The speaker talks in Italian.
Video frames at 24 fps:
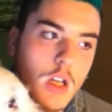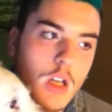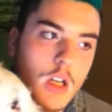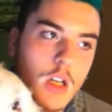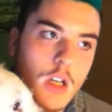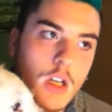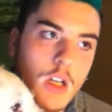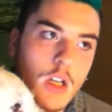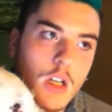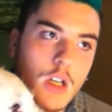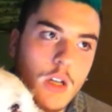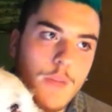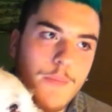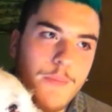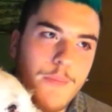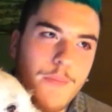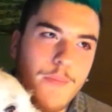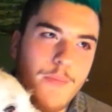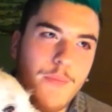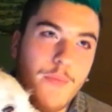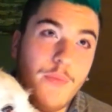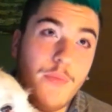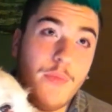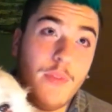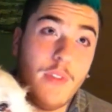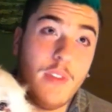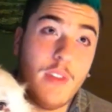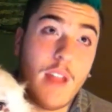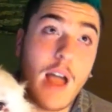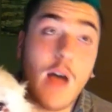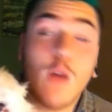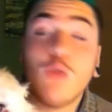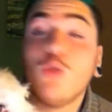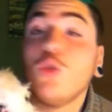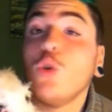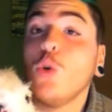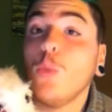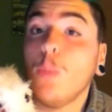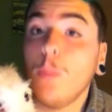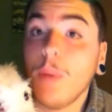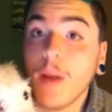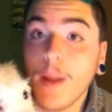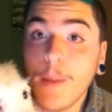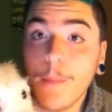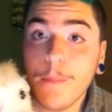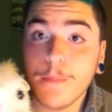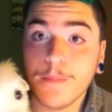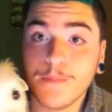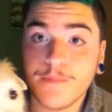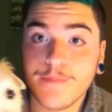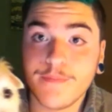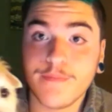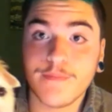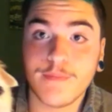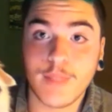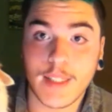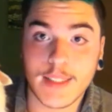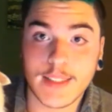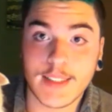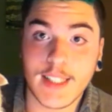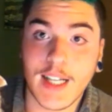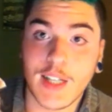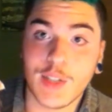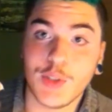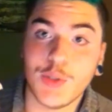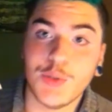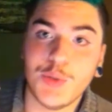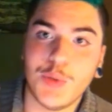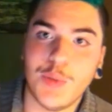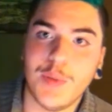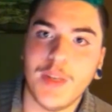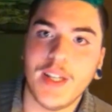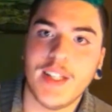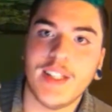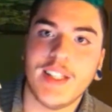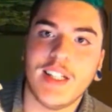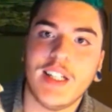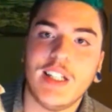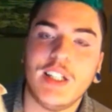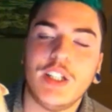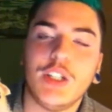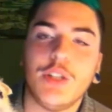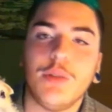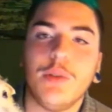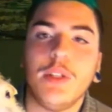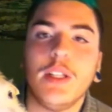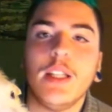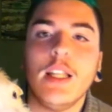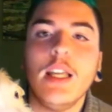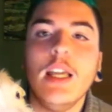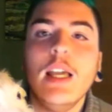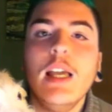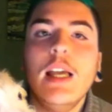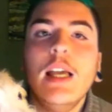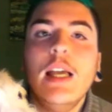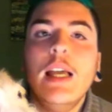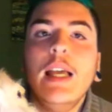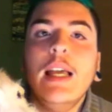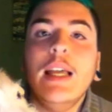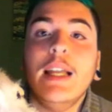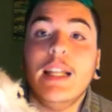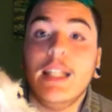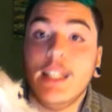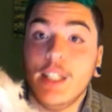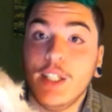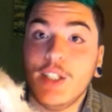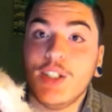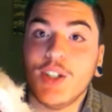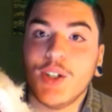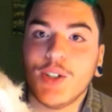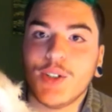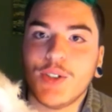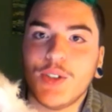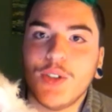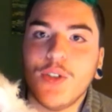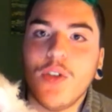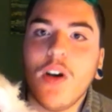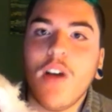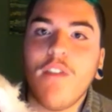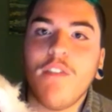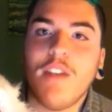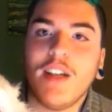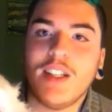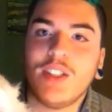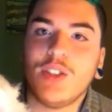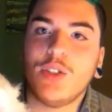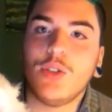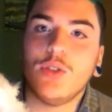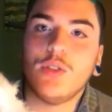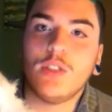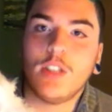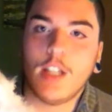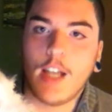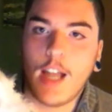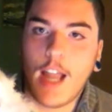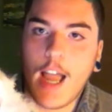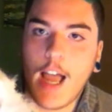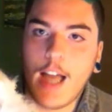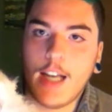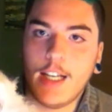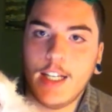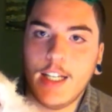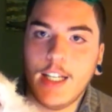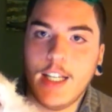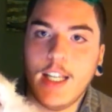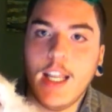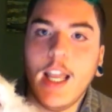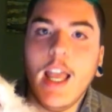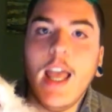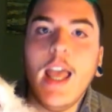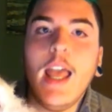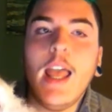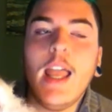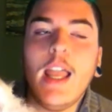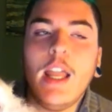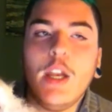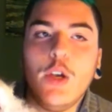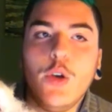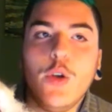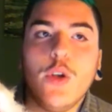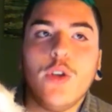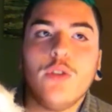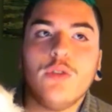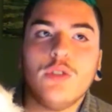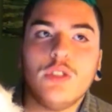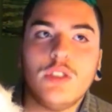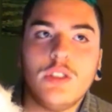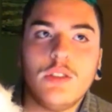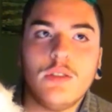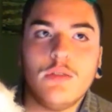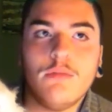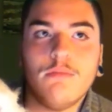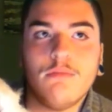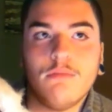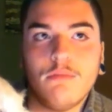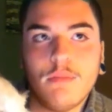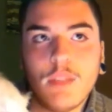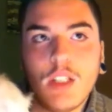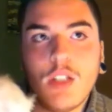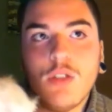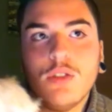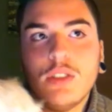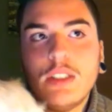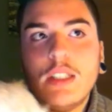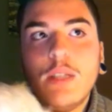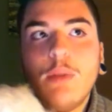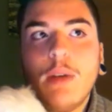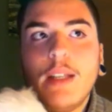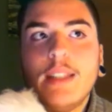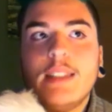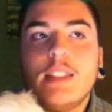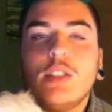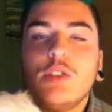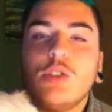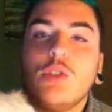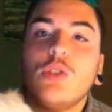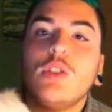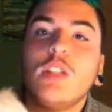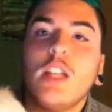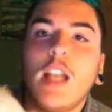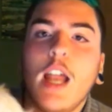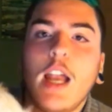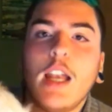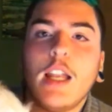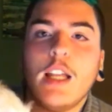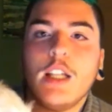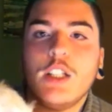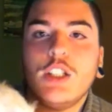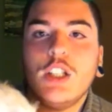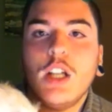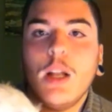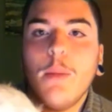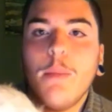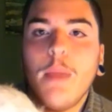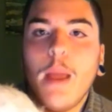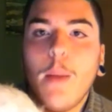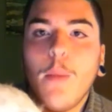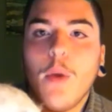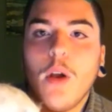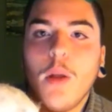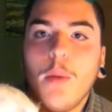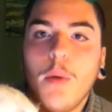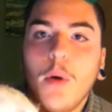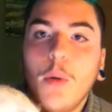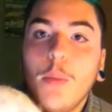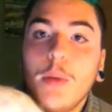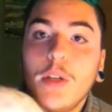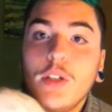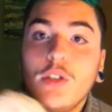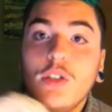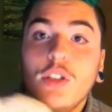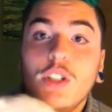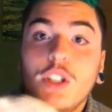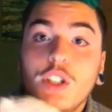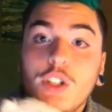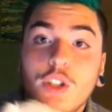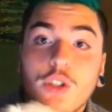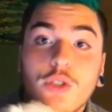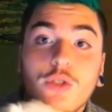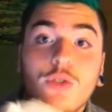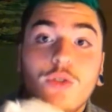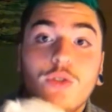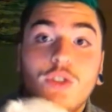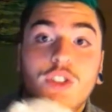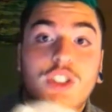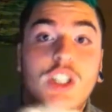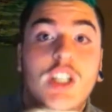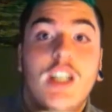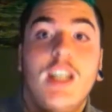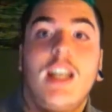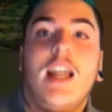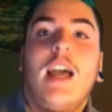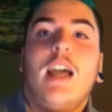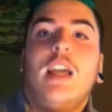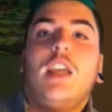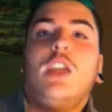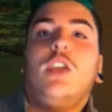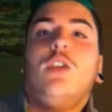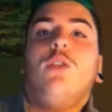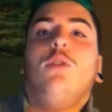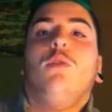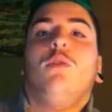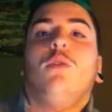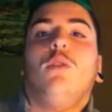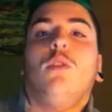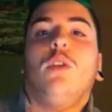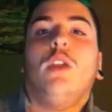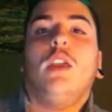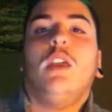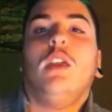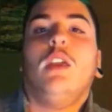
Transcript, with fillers: ehm, a ottobre passato, 2013 quindi, il 18, ha fatto tre anni e noi con di conseguenza sono tre anni che ce l'abbiamo, l'abbiamo preso il 18 gennaio